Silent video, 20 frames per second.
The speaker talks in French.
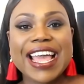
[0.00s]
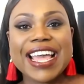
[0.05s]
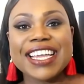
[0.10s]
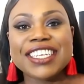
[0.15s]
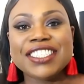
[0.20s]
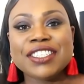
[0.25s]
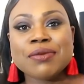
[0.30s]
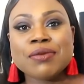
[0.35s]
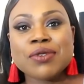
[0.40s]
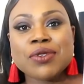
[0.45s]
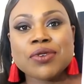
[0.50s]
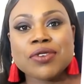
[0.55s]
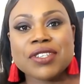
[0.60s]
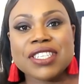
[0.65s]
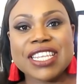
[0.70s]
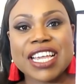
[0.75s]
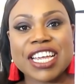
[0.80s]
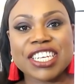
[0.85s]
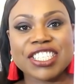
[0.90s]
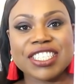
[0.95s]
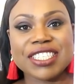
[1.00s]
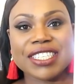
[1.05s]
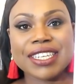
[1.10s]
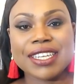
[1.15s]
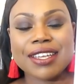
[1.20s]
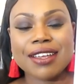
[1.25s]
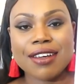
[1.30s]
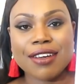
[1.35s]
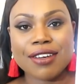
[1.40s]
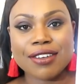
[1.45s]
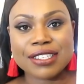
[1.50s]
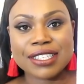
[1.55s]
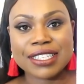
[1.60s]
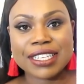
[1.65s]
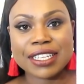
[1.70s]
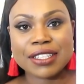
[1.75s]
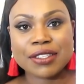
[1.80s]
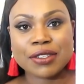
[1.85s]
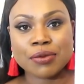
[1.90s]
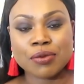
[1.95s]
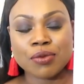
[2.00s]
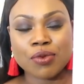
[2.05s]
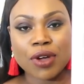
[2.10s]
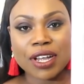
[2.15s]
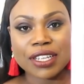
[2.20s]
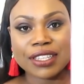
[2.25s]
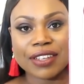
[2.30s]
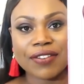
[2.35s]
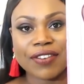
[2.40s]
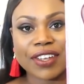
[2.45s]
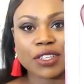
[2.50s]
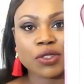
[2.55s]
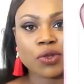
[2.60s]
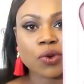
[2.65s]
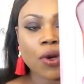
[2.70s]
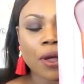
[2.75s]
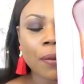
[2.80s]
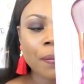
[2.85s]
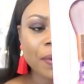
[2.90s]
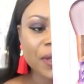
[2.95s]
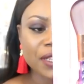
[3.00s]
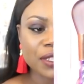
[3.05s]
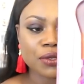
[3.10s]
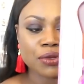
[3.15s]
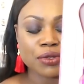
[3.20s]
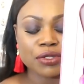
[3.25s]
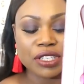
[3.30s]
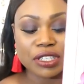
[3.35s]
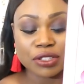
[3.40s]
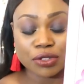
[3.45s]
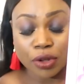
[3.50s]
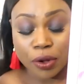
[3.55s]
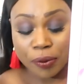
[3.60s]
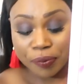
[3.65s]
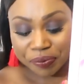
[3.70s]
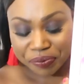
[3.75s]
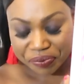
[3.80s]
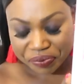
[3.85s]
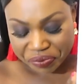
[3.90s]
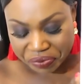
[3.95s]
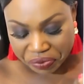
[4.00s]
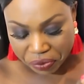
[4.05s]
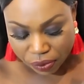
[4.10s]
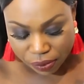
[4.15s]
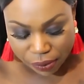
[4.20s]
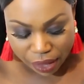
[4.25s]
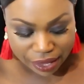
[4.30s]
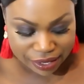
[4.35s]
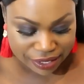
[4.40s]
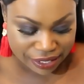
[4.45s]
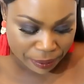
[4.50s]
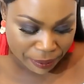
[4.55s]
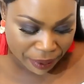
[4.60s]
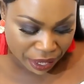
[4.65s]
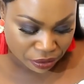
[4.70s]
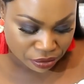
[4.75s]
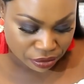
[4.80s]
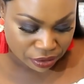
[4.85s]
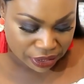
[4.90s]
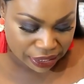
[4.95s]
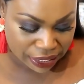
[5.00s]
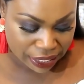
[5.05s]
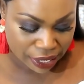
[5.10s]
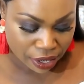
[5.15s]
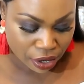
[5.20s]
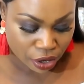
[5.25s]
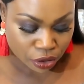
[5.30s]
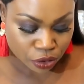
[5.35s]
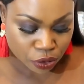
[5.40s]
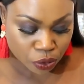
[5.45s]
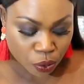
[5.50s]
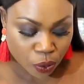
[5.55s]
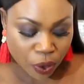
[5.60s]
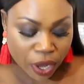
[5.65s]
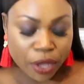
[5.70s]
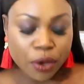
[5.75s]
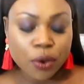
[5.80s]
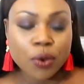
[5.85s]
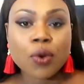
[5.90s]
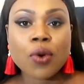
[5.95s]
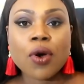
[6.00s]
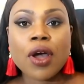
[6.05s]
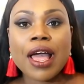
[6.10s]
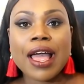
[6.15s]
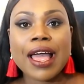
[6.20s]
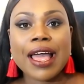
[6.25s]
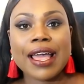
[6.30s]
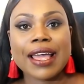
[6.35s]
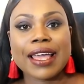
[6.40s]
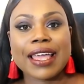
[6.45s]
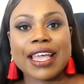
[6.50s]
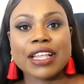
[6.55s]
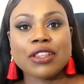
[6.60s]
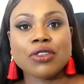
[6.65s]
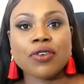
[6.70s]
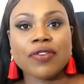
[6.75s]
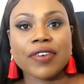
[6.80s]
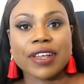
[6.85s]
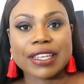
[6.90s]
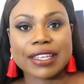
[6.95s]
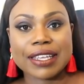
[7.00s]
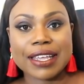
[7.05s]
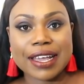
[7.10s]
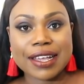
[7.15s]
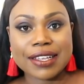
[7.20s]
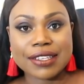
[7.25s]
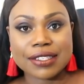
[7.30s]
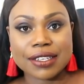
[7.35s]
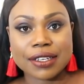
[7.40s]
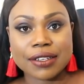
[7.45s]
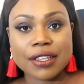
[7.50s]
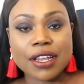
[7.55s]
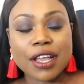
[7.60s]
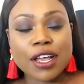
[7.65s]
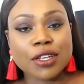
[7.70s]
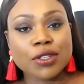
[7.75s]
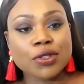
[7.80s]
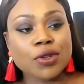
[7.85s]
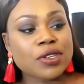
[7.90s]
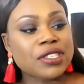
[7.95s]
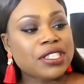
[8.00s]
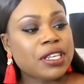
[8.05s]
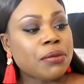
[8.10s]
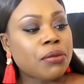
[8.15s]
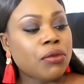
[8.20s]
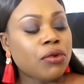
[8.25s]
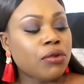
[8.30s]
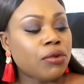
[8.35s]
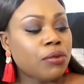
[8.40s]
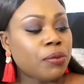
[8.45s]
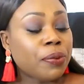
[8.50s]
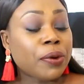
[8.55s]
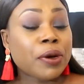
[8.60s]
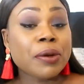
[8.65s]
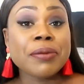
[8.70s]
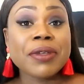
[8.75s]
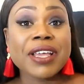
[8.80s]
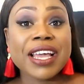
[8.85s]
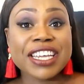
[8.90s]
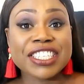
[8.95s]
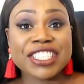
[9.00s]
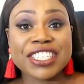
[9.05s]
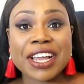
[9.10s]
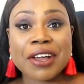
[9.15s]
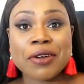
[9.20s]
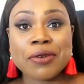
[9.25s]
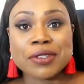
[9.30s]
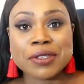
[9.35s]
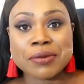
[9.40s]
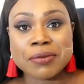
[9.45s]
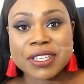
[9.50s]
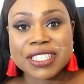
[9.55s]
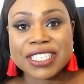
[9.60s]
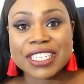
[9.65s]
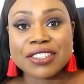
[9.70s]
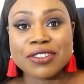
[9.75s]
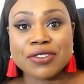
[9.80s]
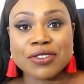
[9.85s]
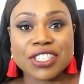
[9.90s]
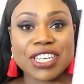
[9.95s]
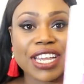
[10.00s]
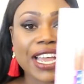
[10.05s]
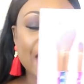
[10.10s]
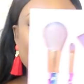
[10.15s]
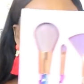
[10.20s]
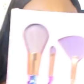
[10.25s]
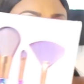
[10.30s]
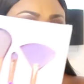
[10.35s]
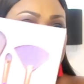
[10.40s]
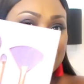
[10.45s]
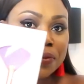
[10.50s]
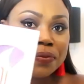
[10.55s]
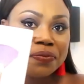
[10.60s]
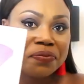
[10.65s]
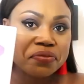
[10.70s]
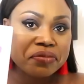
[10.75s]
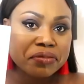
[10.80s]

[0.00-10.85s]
Et je me suis aussi acheté euh, cette boîte avec trois pinceaux dedans. Ça m'a coûté 3,95€. Donc c'est mon premier achat cosmétique de chez Action